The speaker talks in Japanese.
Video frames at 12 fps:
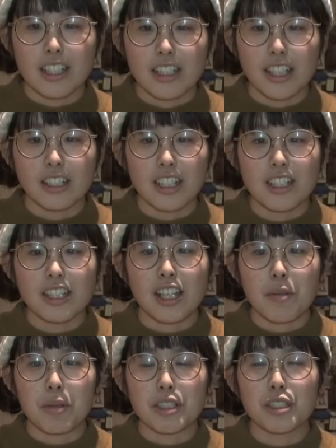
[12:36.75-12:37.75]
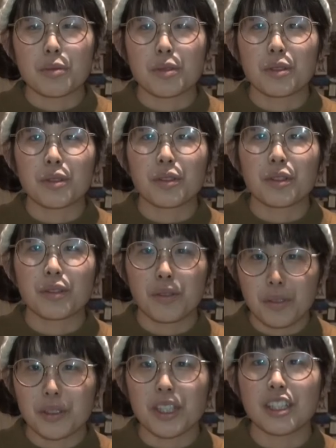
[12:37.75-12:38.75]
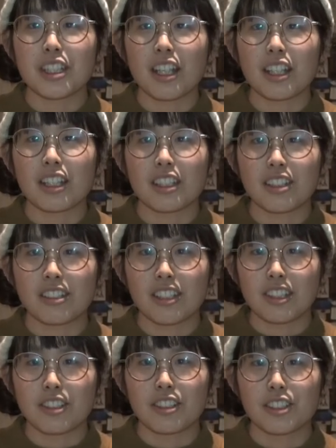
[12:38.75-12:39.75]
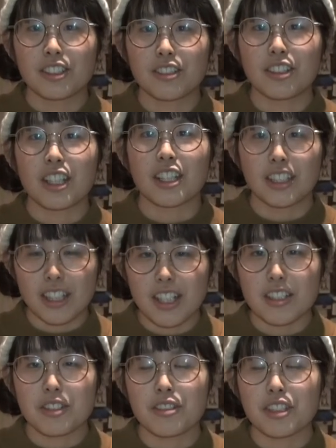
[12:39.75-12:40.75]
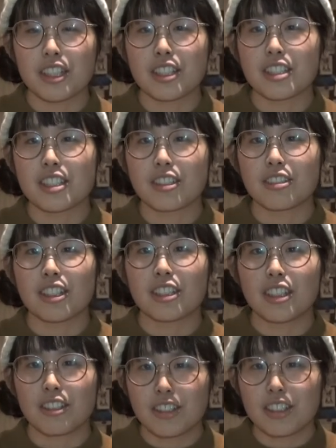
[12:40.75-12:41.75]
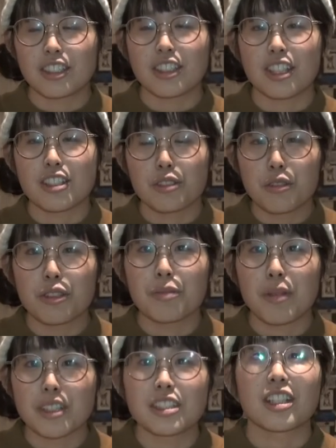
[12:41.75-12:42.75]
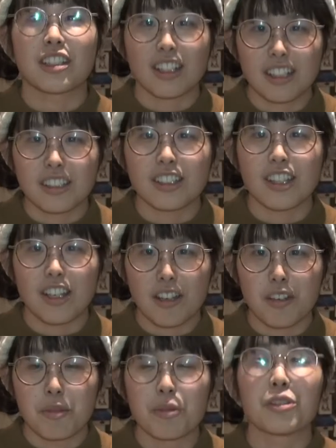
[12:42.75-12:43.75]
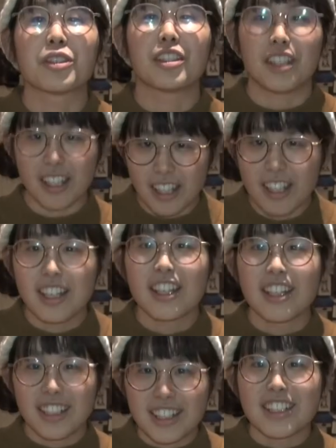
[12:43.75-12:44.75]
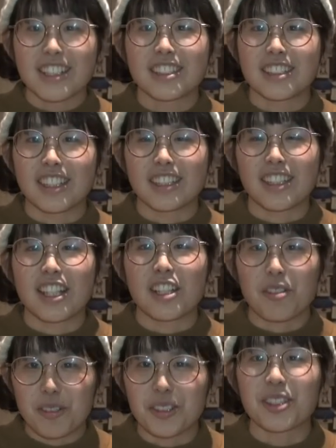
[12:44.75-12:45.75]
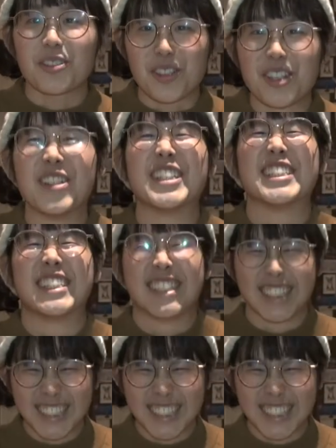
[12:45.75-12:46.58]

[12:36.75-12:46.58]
なんか何かやっぱ自分を気にかけてくれる人がいてそれを気にしてくれてるってすごい街だなって思って絶対行こうって思います。